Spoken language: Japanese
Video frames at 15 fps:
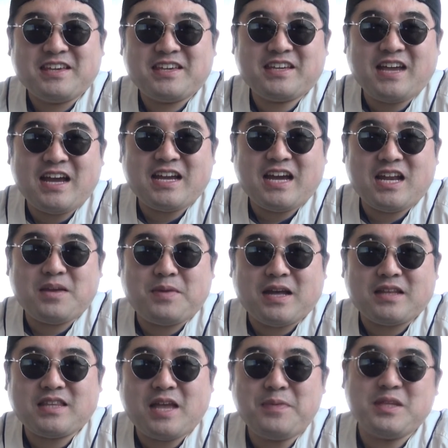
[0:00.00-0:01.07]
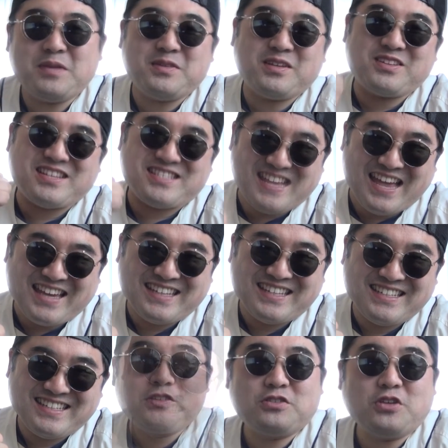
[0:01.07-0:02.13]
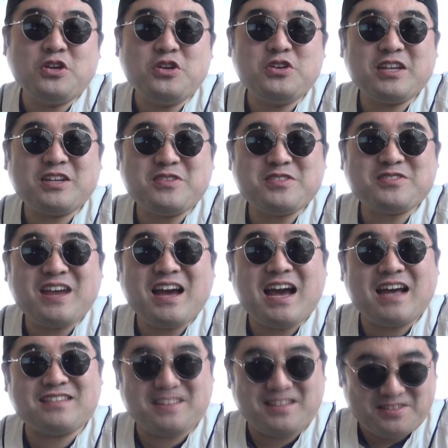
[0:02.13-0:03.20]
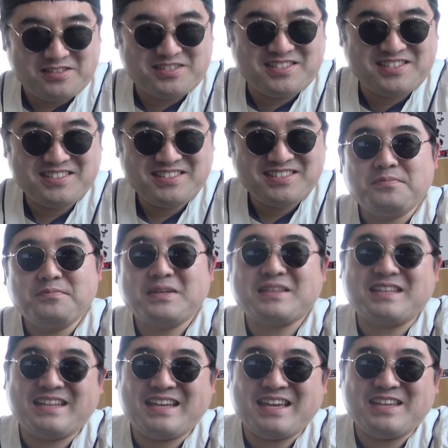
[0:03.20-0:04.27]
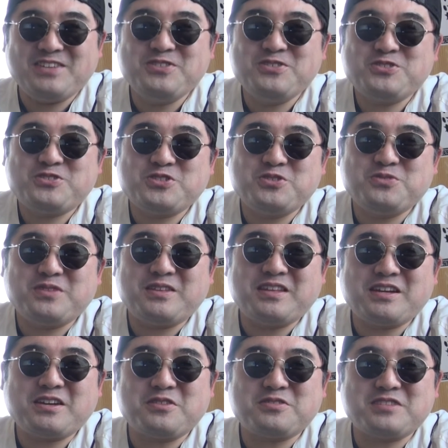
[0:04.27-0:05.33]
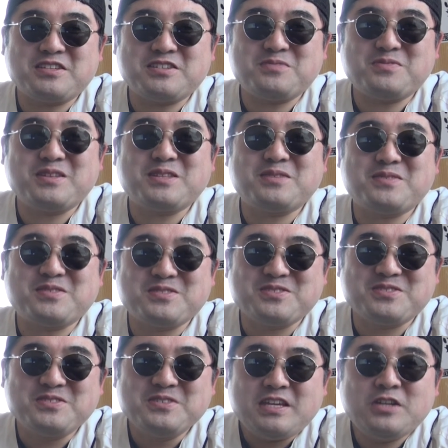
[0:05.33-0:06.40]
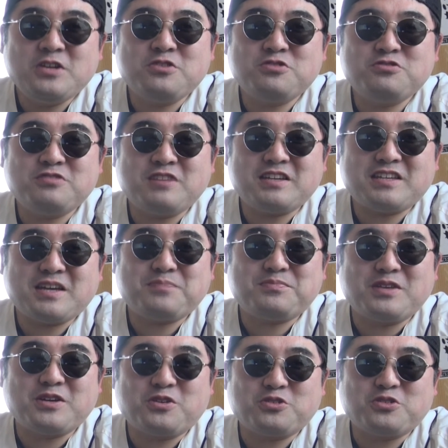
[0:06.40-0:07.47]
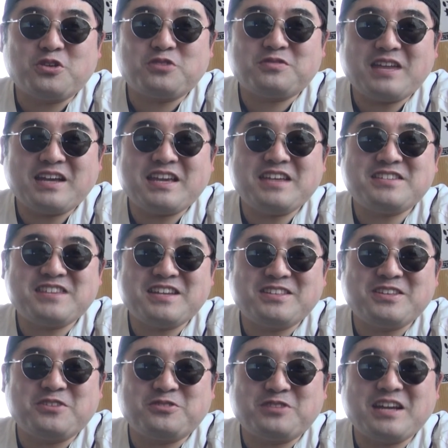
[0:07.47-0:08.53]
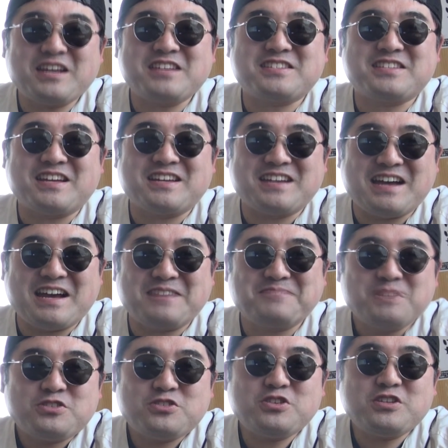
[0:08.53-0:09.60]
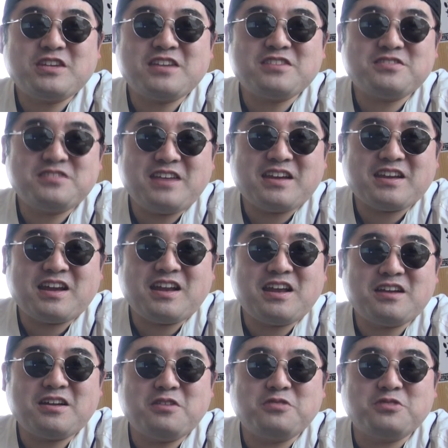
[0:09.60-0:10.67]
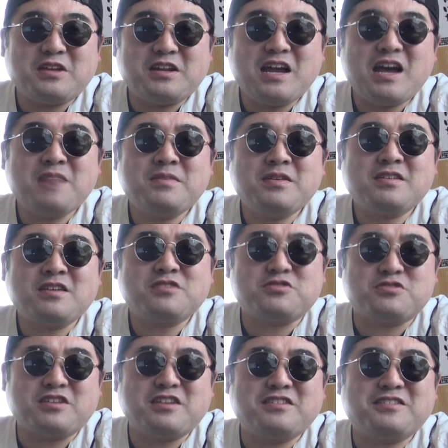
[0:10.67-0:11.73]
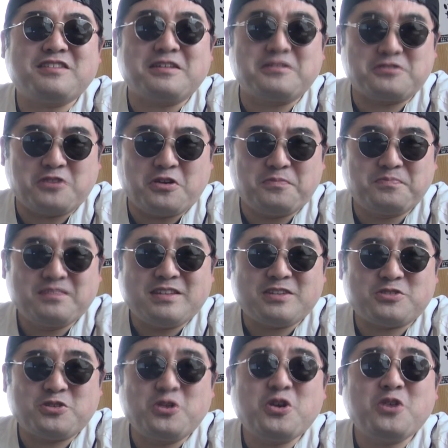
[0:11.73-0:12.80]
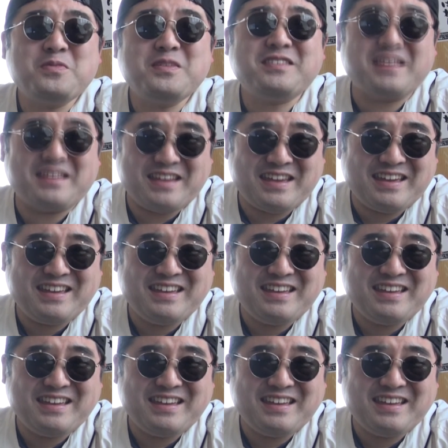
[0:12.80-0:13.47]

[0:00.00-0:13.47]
機会があれば食べてみてくださいというリクエストがあったんです。またね、 YouTube で仲良くさせてもらってます伊野軍団キャプテンことたけしチャンネルのたけしさんがツイキャスでカラカラウオでラーメンキャストされてたんですよ。でそれを見てね、